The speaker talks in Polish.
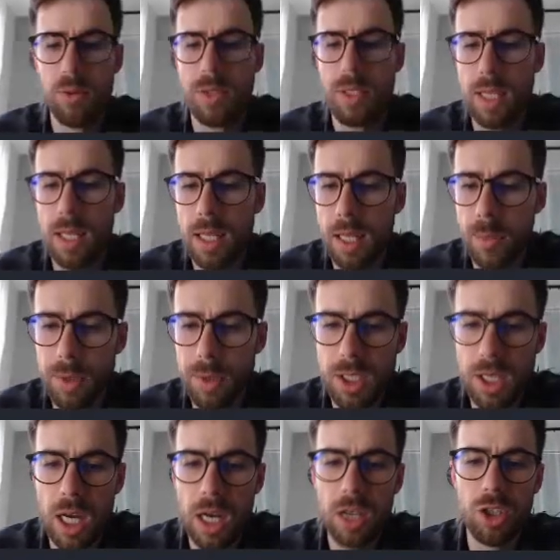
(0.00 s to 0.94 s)
albo cena
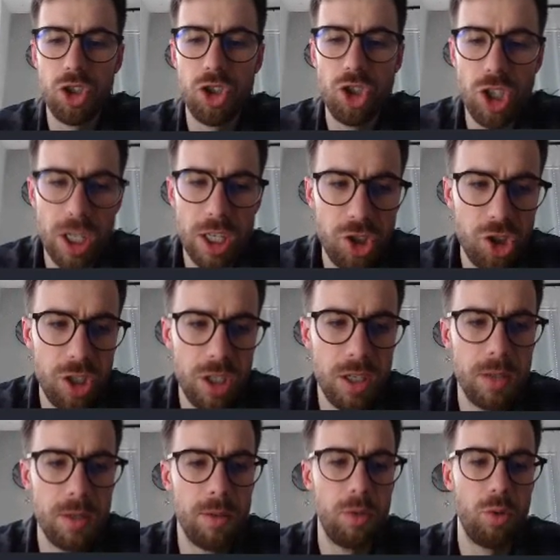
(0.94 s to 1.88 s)
nabycia
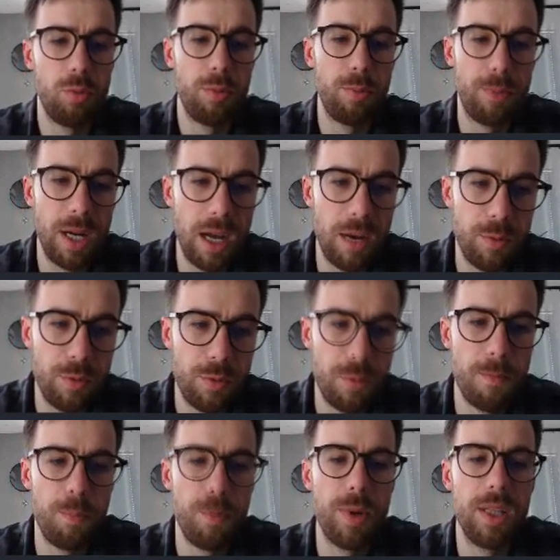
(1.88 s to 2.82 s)
rzeczy lub
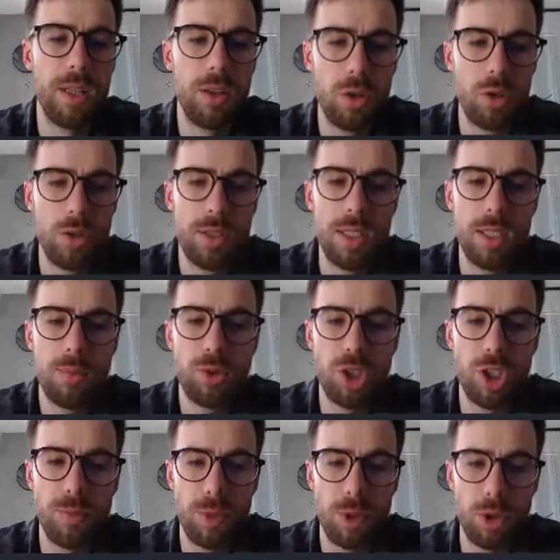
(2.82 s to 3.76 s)
praw
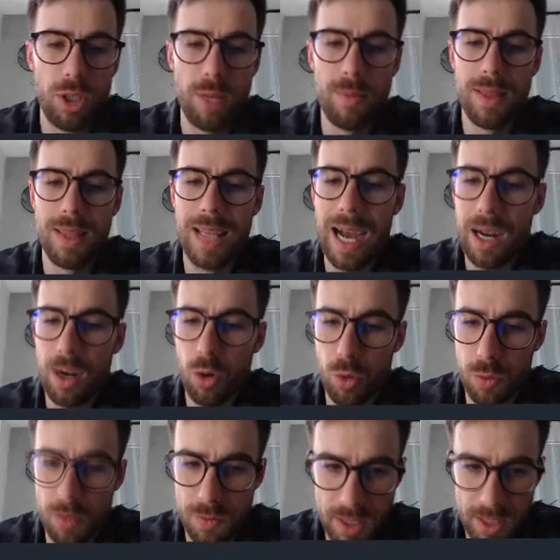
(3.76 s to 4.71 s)
będących przedmiotem
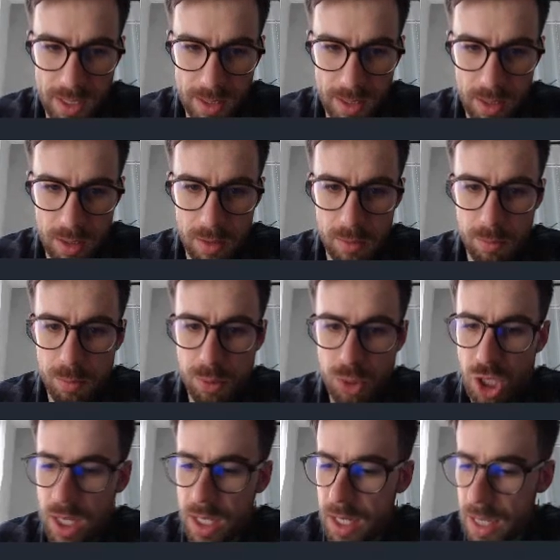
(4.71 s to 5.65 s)
darowizn
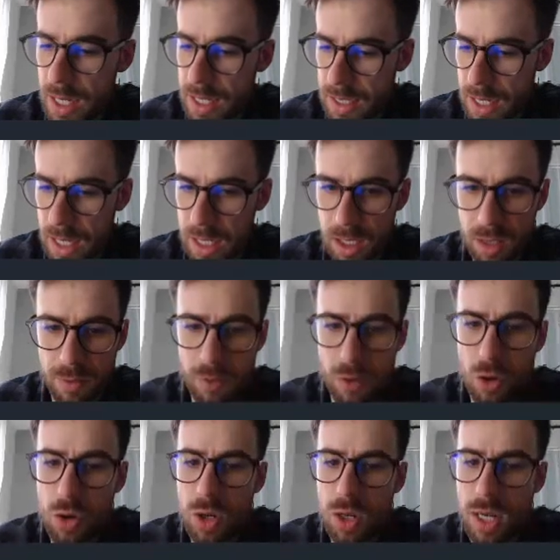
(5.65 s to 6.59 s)

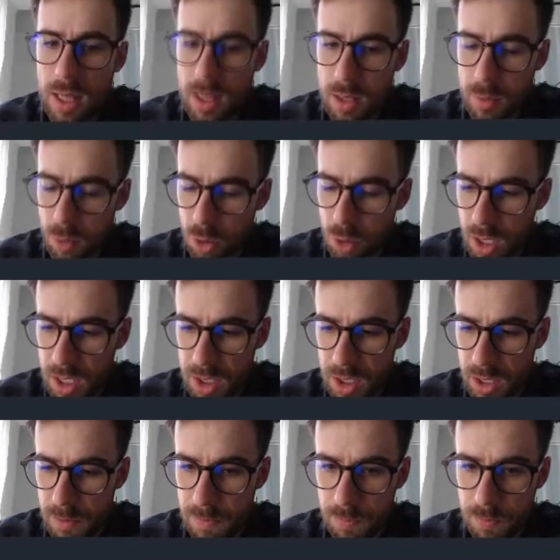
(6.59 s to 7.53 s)
przekazanych w konkretnym
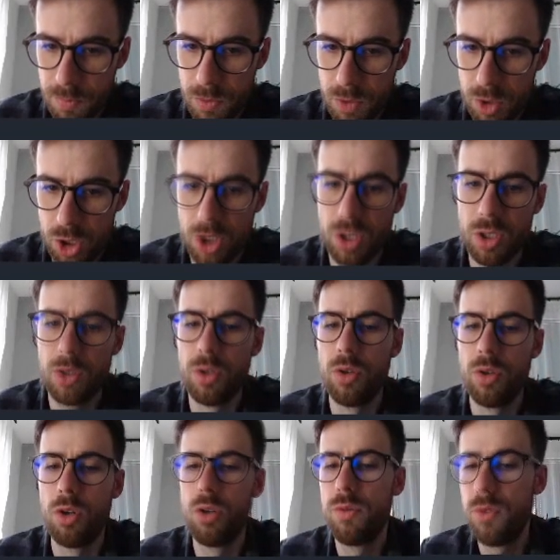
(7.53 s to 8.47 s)
okresie. Czyli
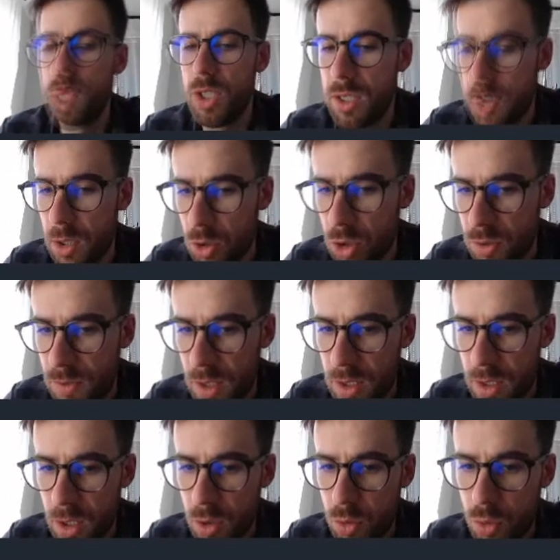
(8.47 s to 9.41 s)
od
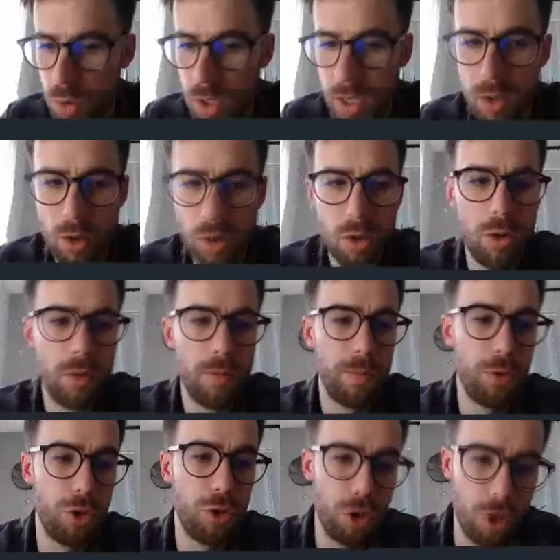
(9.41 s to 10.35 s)
24 lutego
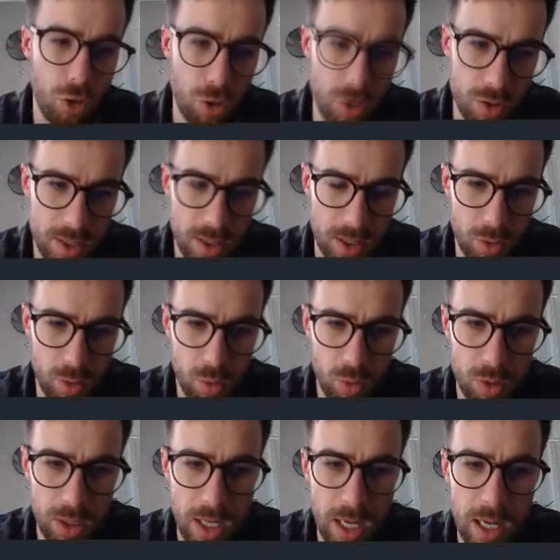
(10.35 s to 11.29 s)
do końca
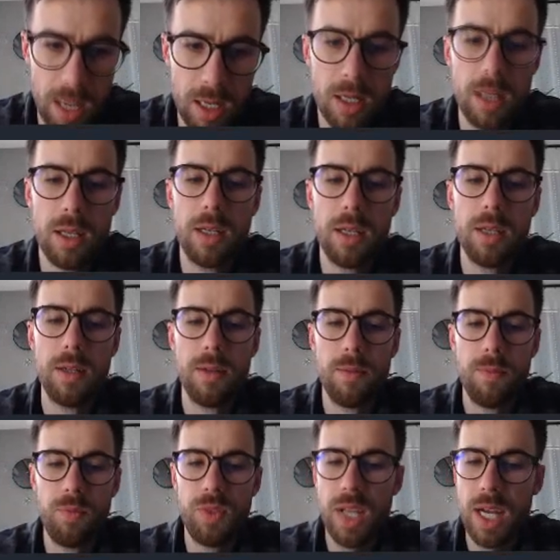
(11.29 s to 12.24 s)
grudnia
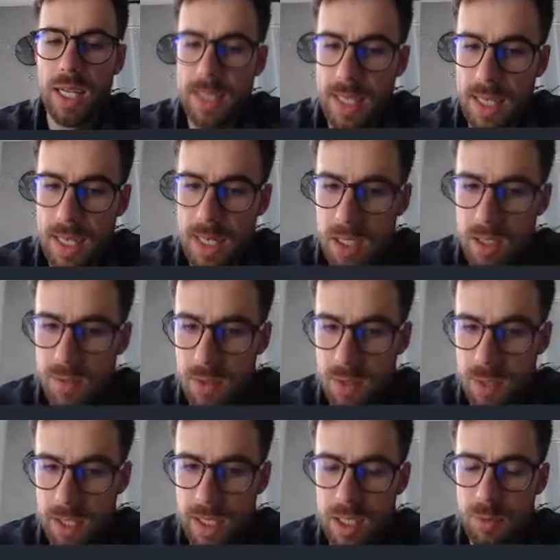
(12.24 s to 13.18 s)
na cele
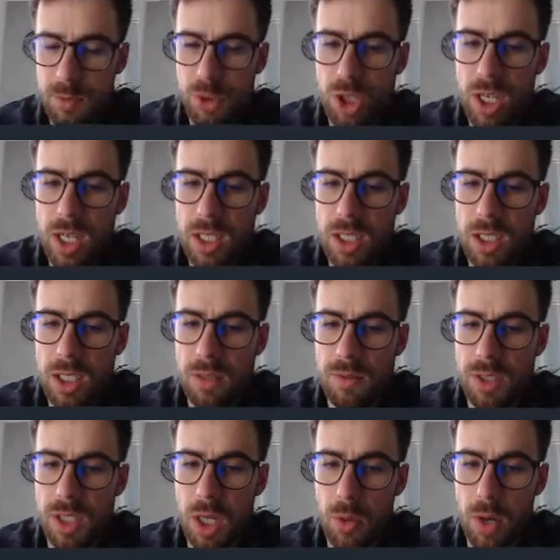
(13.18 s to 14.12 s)
związane z
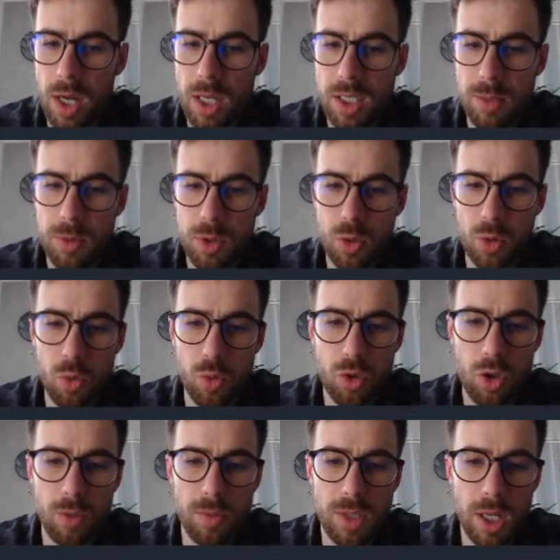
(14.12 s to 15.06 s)
przeciwdziałaniem
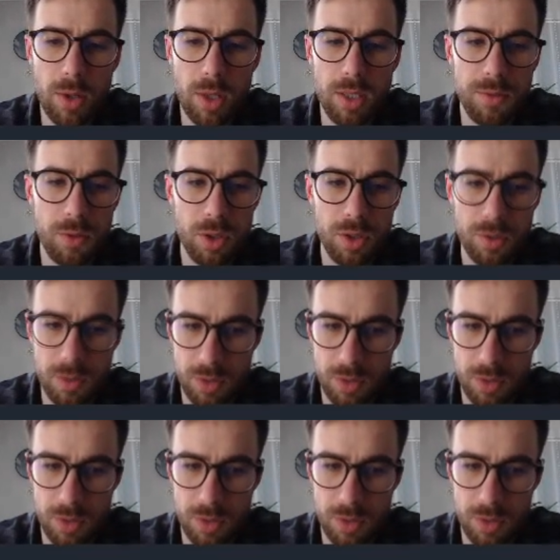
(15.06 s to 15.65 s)
skutkom działań